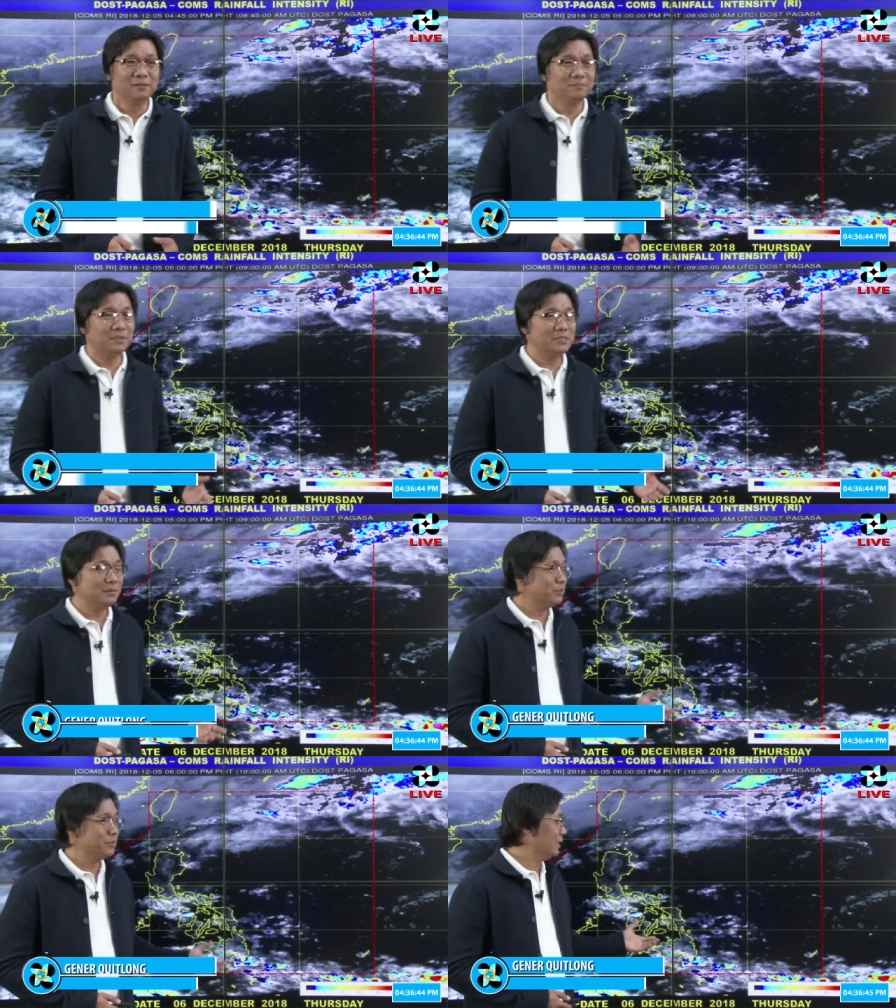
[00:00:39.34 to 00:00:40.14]
Base
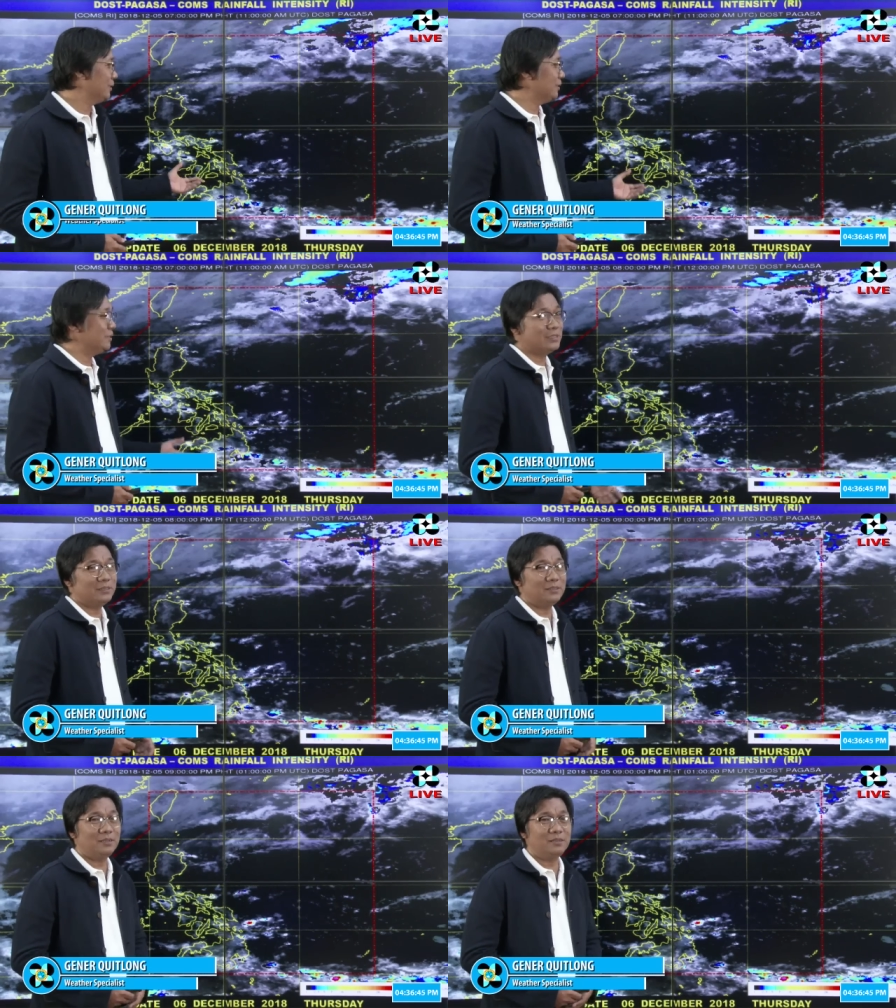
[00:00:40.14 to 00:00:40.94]
po sa ating latest
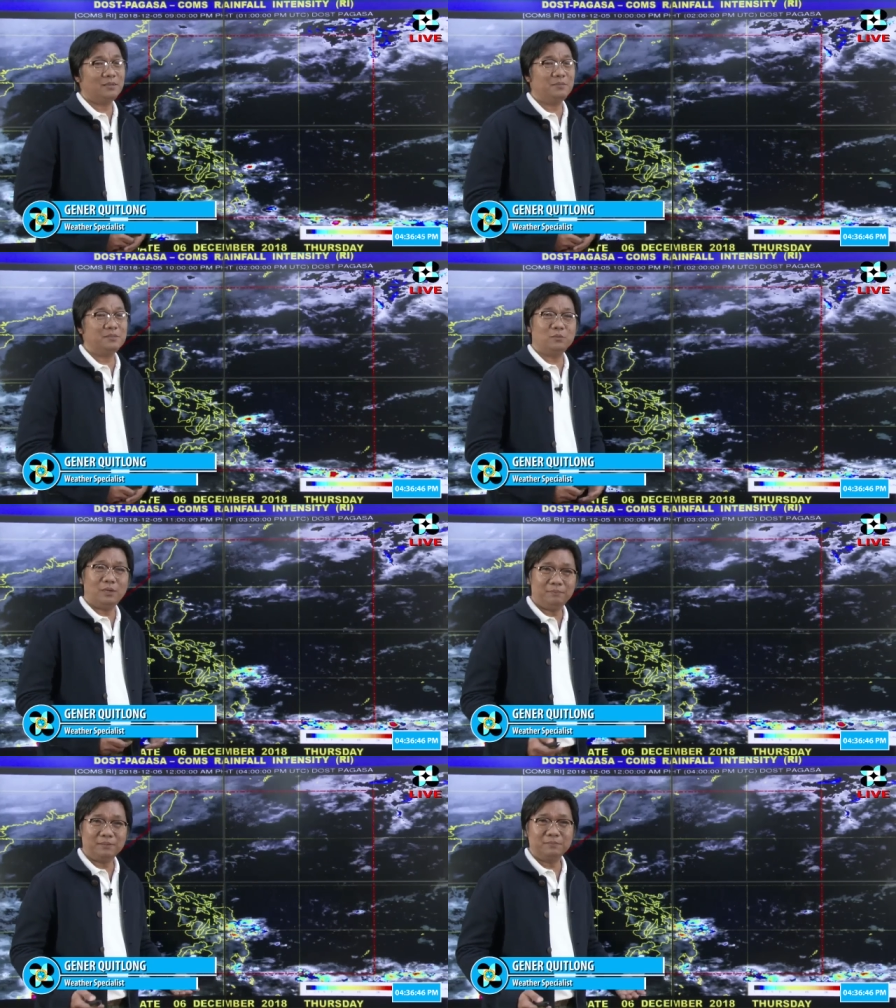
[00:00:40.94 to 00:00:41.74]
satellite image,
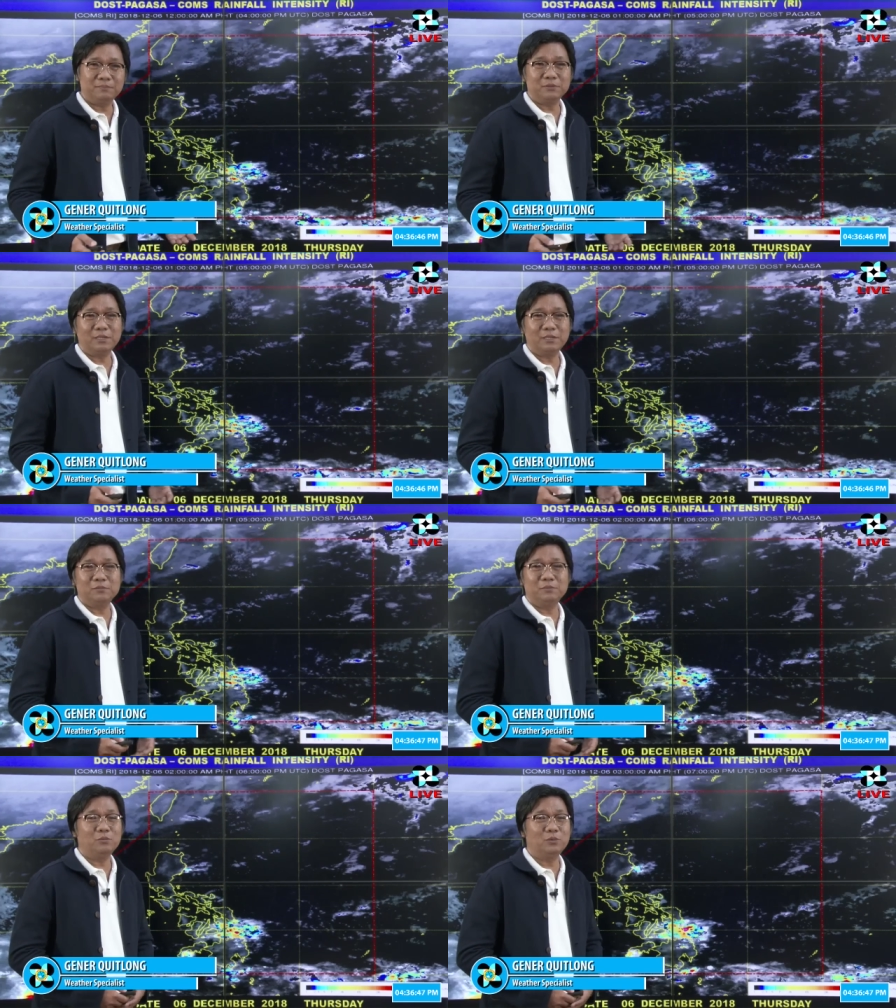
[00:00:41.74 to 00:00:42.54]
wala pa rin po tayong
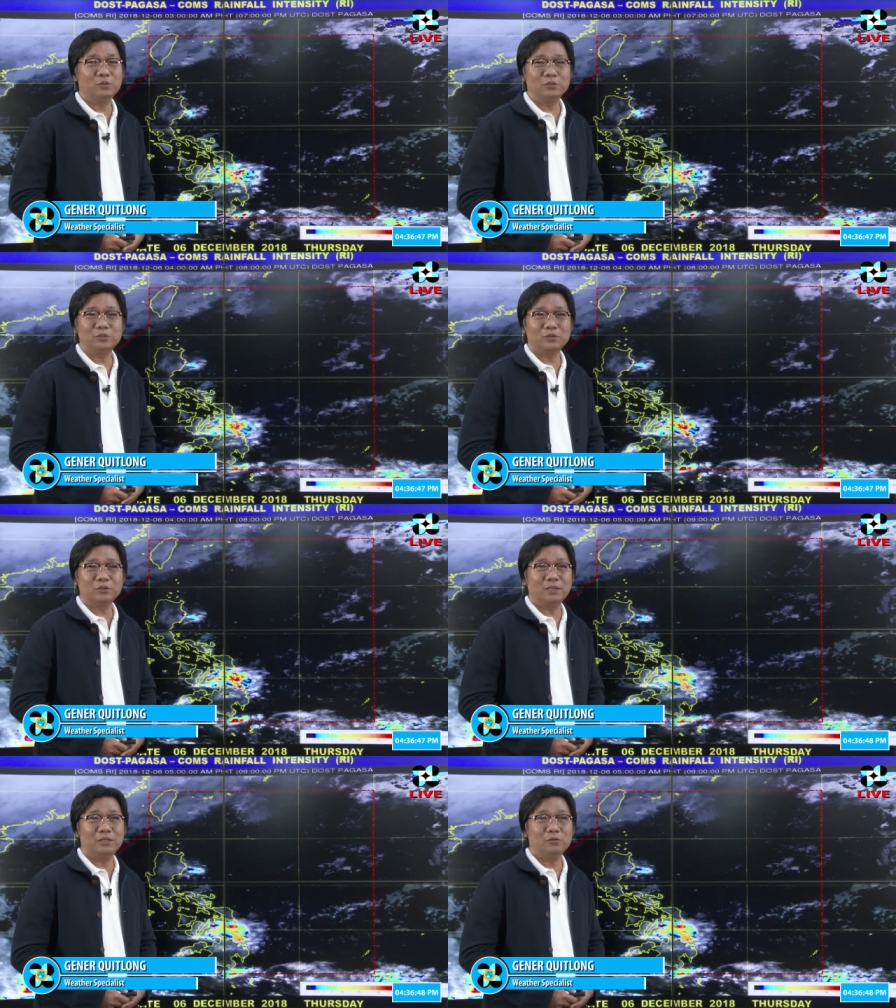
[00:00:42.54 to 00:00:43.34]
minomonitor
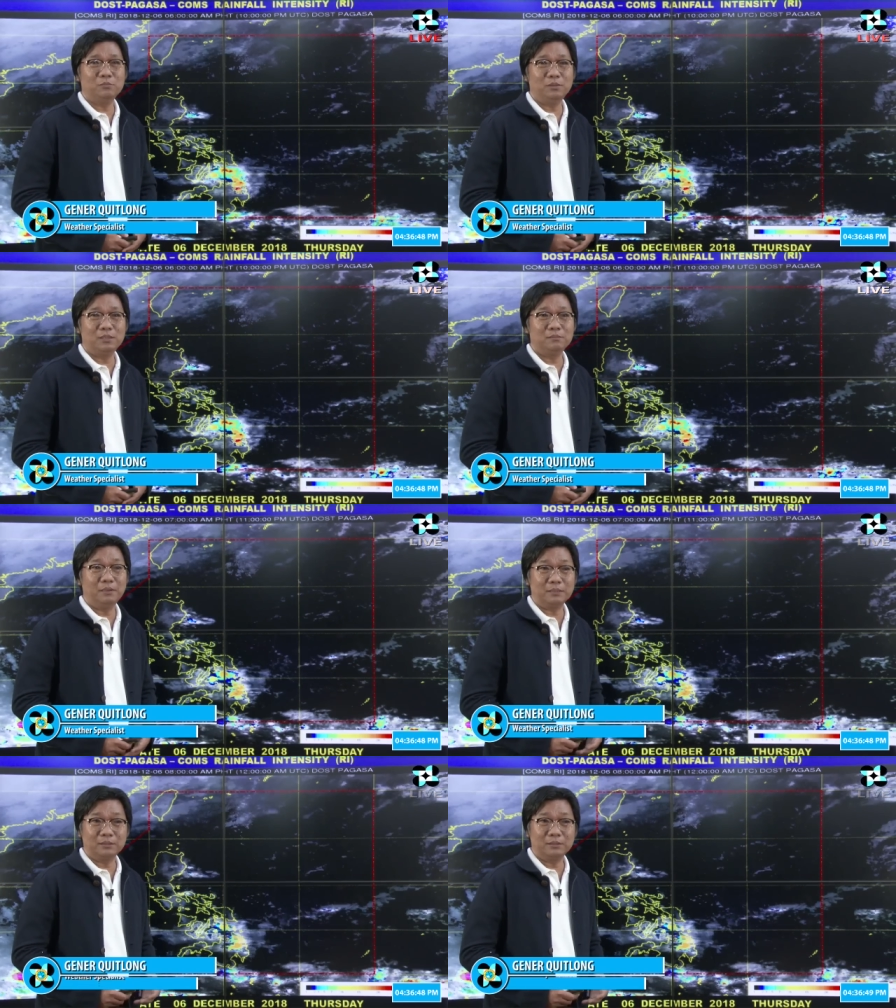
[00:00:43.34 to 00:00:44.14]
na anumang
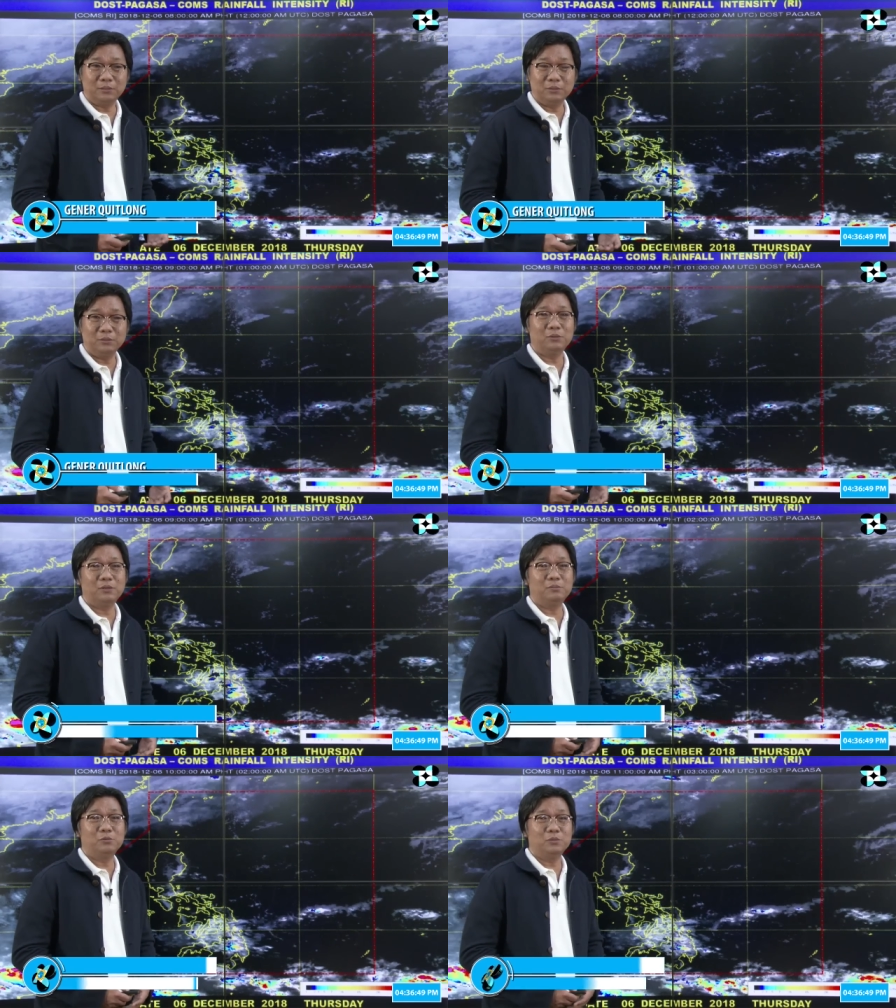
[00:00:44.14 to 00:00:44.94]
bagyo o
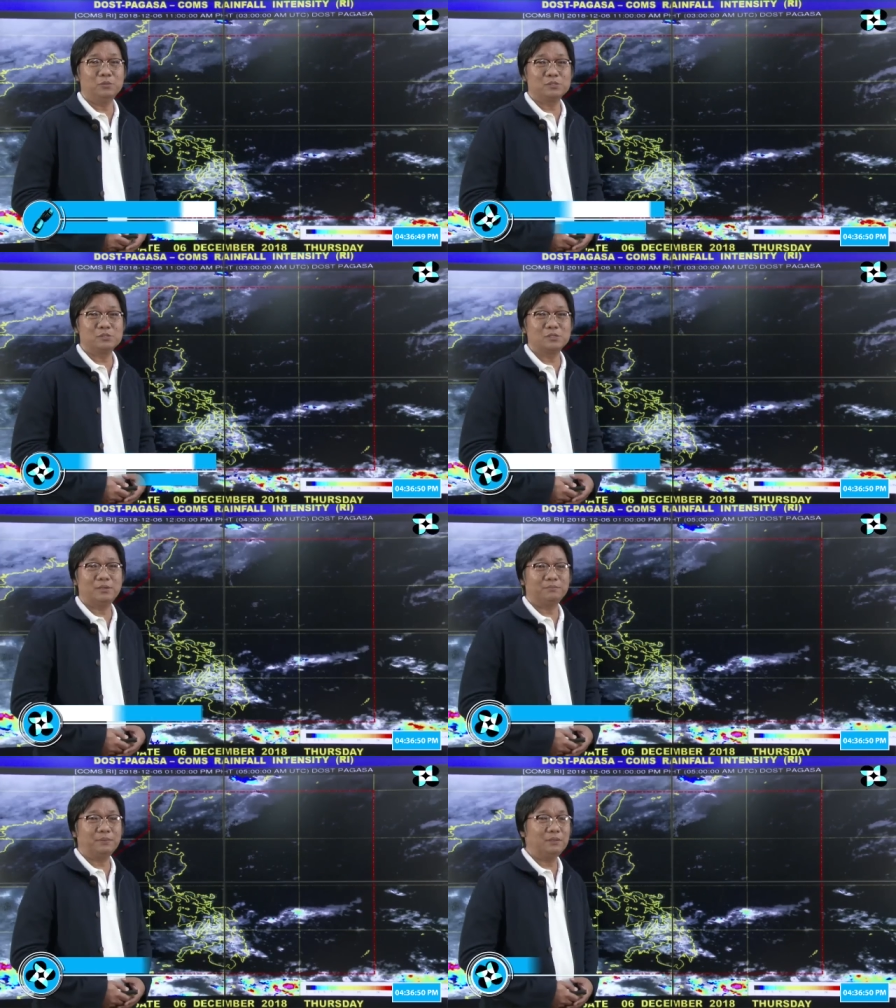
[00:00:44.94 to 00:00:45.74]
namumong sama
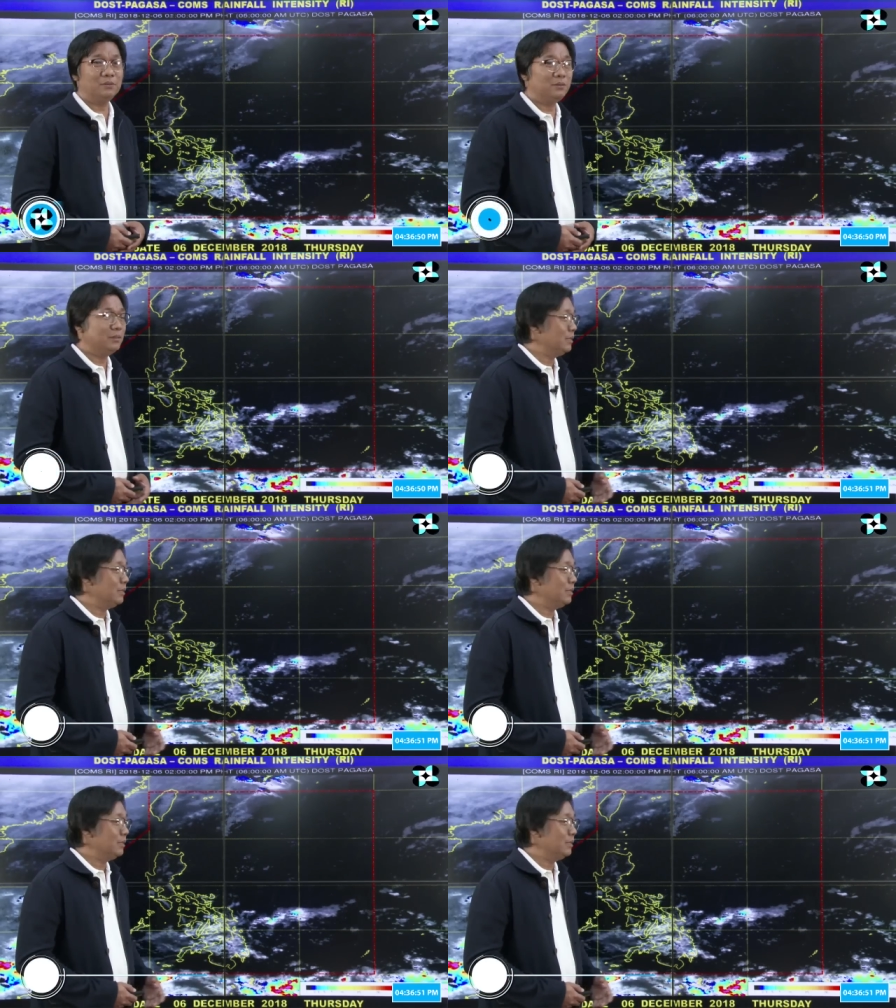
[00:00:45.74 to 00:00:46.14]
ng panahon